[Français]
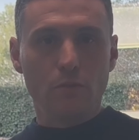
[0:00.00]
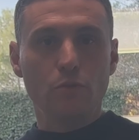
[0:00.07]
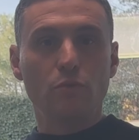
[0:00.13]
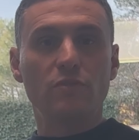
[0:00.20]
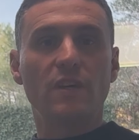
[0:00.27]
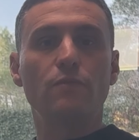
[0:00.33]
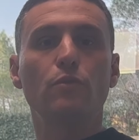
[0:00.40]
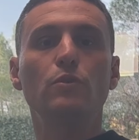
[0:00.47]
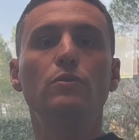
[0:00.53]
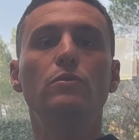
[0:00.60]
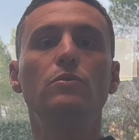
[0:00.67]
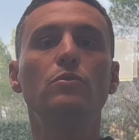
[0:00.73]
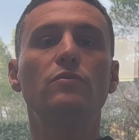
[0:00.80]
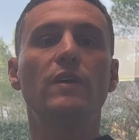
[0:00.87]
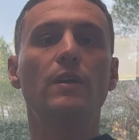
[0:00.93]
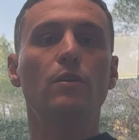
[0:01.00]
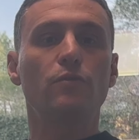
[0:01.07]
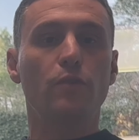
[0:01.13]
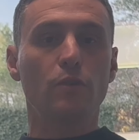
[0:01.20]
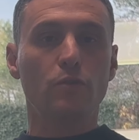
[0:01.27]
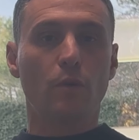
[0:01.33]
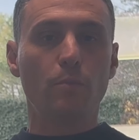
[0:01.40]
Nous avons une nouvelle
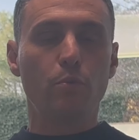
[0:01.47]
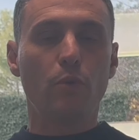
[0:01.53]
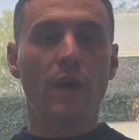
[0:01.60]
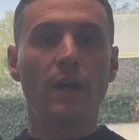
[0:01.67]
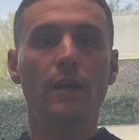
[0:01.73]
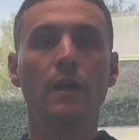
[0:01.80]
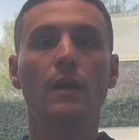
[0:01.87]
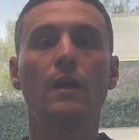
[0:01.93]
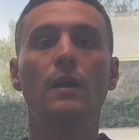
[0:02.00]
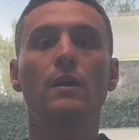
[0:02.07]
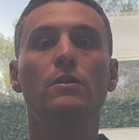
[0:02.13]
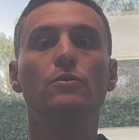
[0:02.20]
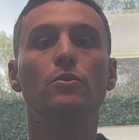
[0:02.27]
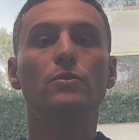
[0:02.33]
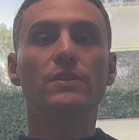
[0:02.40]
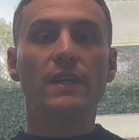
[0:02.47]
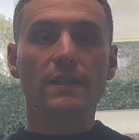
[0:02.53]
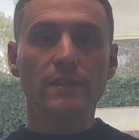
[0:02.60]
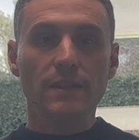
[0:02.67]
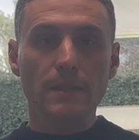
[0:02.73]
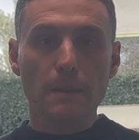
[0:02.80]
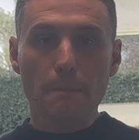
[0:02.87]
offre d'emploi de
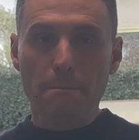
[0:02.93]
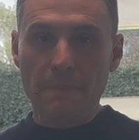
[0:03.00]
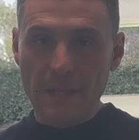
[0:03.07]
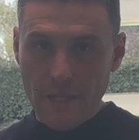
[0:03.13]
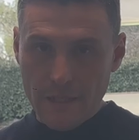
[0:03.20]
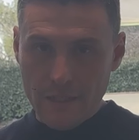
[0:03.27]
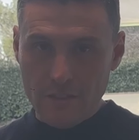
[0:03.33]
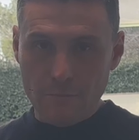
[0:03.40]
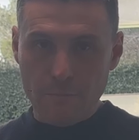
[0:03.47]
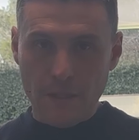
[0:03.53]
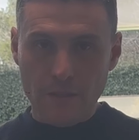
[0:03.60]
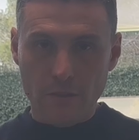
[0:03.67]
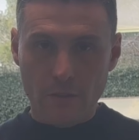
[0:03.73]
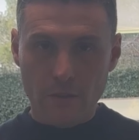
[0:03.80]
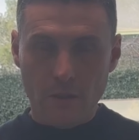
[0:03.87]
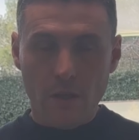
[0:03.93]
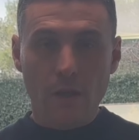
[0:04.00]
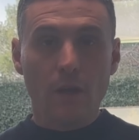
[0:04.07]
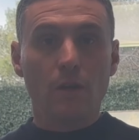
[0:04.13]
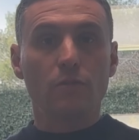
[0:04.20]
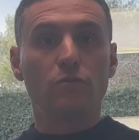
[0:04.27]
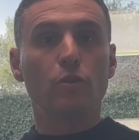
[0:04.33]
Nani, bilingue espagnole.
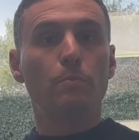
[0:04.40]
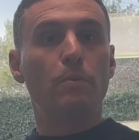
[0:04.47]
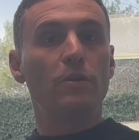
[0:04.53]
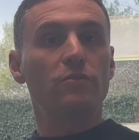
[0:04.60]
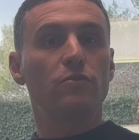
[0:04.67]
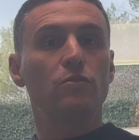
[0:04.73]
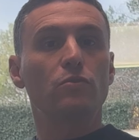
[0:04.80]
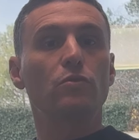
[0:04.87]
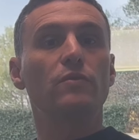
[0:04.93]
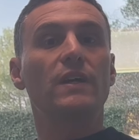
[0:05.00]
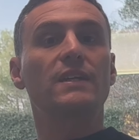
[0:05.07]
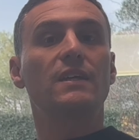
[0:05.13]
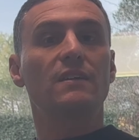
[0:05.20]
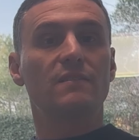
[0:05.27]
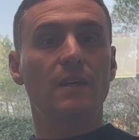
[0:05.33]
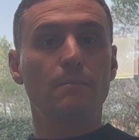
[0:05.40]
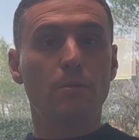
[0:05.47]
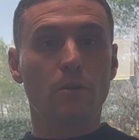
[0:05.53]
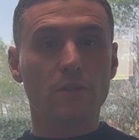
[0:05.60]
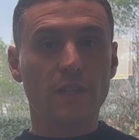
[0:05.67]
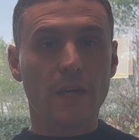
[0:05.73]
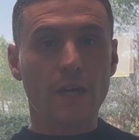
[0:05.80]
Ce poste se trouve à
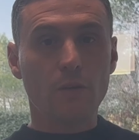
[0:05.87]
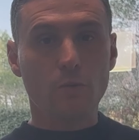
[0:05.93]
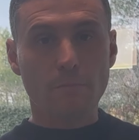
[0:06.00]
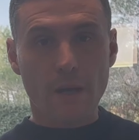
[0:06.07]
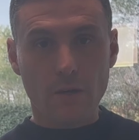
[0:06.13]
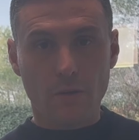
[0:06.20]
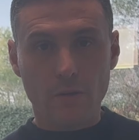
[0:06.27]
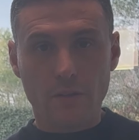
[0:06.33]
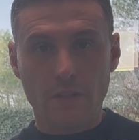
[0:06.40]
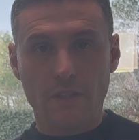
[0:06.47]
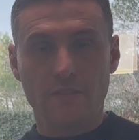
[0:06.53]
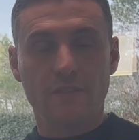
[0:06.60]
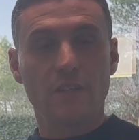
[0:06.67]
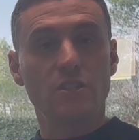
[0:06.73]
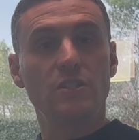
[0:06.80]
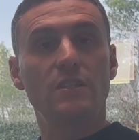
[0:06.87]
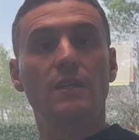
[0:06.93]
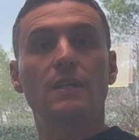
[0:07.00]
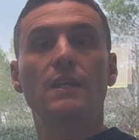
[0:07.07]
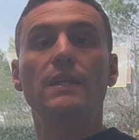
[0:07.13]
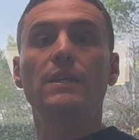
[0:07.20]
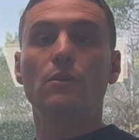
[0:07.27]
Casablanca, au Maroc. Il s'agit d'un
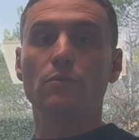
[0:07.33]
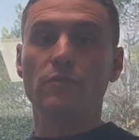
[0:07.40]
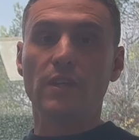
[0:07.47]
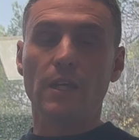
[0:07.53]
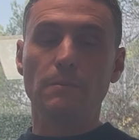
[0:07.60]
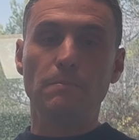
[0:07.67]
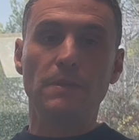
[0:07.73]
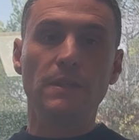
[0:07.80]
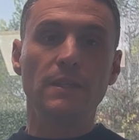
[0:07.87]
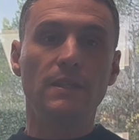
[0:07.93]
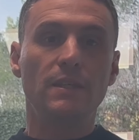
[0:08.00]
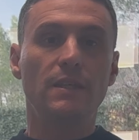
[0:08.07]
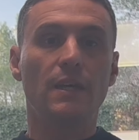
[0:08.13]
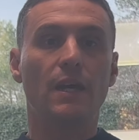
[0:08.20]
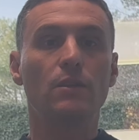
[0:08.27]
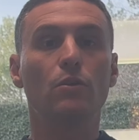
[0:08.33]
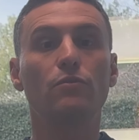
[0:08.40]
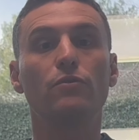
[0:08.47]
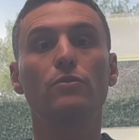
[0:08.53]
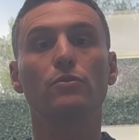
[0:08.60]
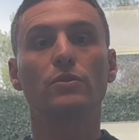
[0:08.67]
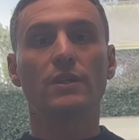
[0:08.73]
client VIP qui a un
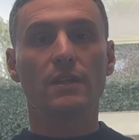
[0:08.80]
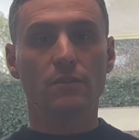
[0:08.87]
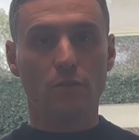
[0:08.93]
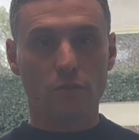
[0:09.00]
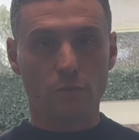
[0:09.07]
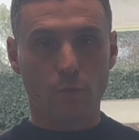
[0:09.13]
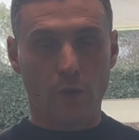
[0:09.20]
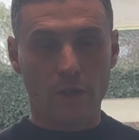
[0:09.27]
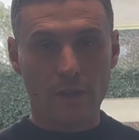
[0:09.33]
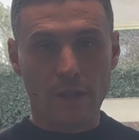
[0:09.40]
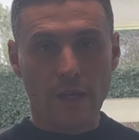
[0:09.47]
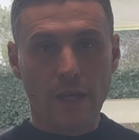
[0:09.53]
enfant de 14 mois.